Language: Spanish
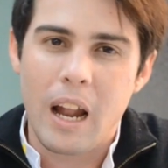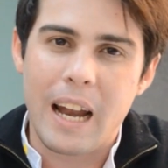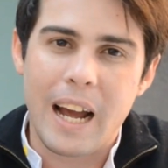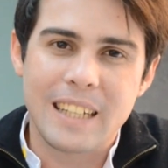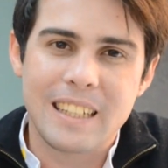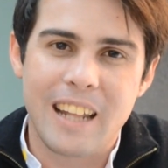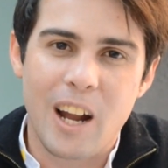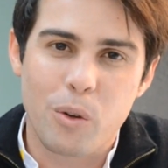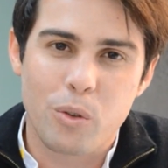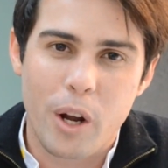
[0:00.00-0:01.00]
La Casa de
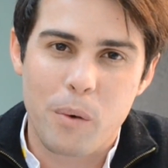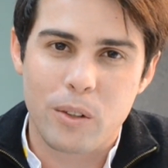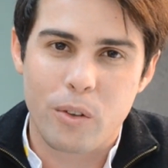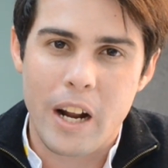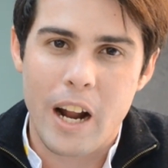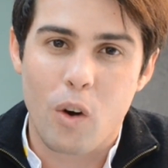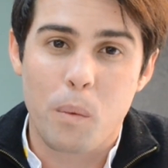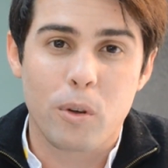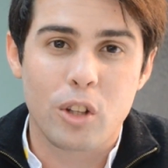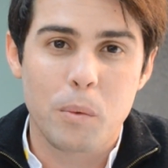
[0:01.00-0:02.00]
la Cultura Ecuatoriana,
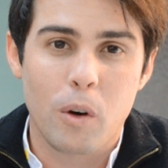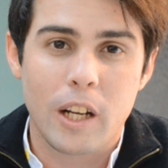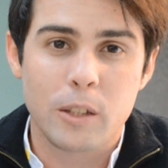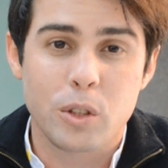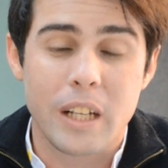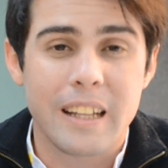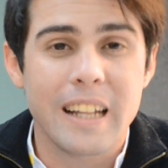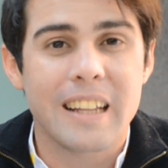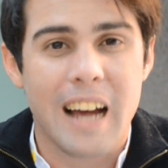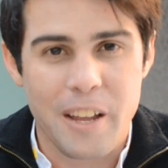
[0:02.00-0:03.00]
con motivo de sus
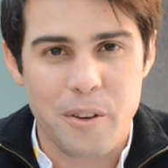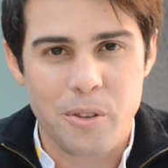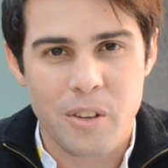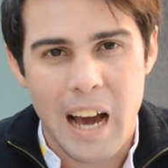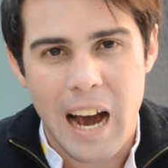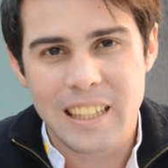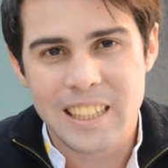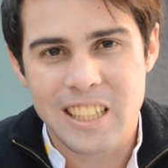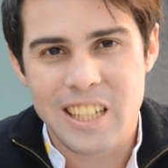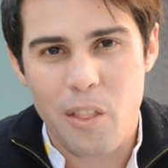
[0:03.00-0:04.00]
70 años, ha
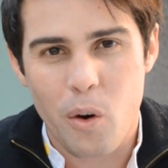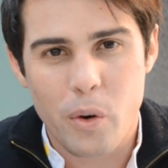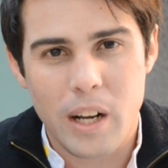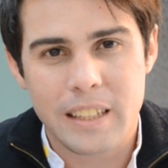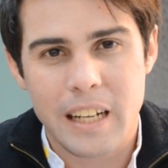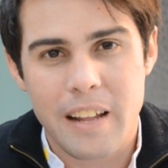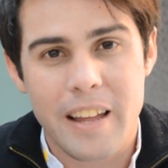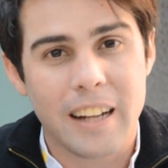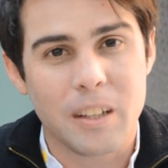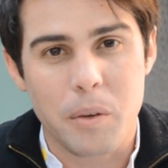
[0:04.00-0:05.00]
diseñado una serie
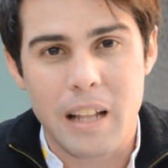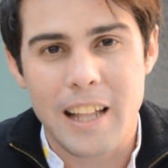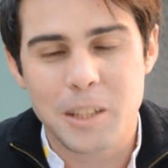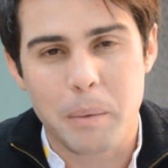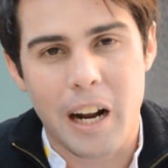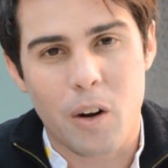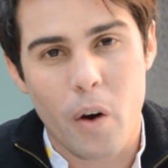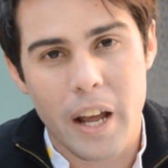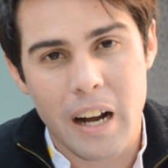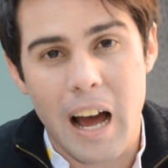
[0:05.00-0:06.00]
de actividades para
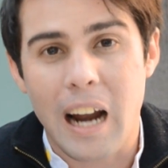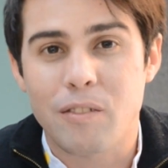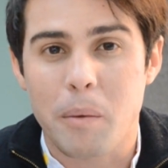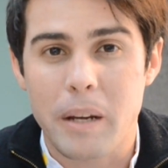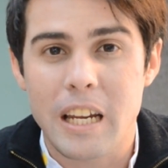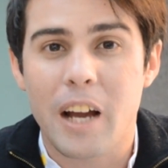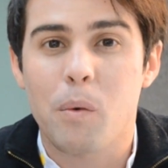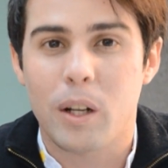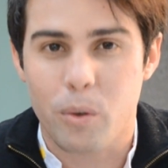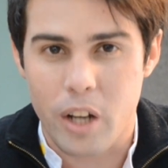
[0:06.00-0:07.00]
acoger a la familia
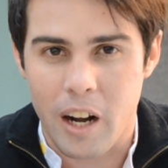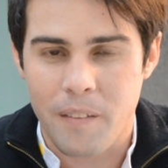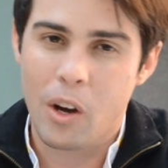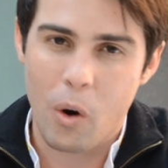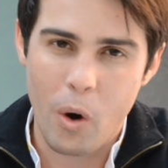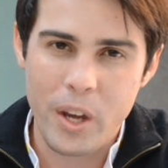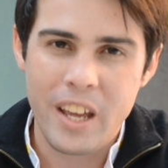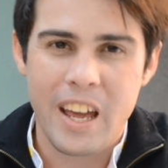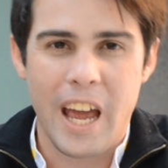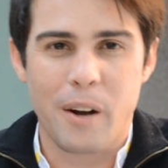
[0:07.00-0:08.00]
ecuatoriana.
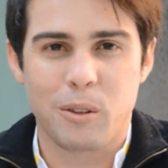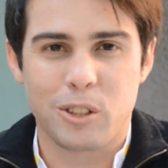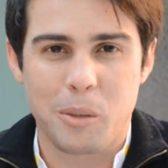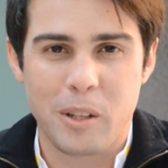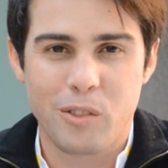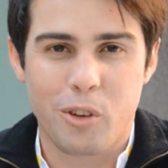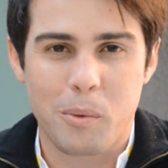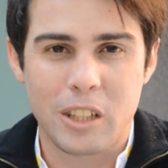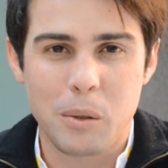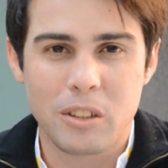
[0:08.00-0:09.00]
Hoy, en nuestro segmento
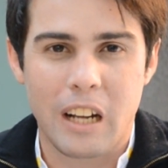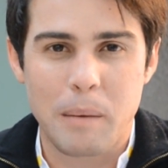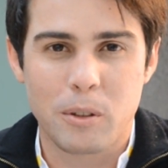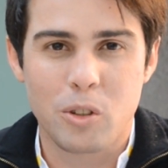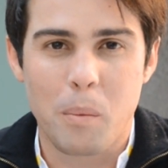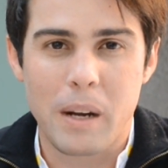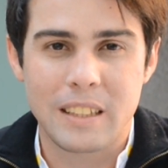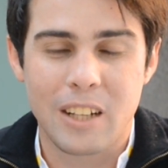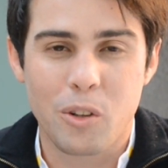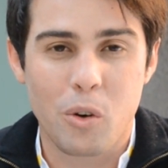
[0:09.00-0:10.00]
informativo, estaremos
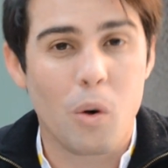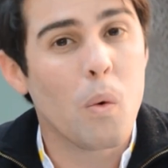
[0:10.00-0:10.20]
conversando con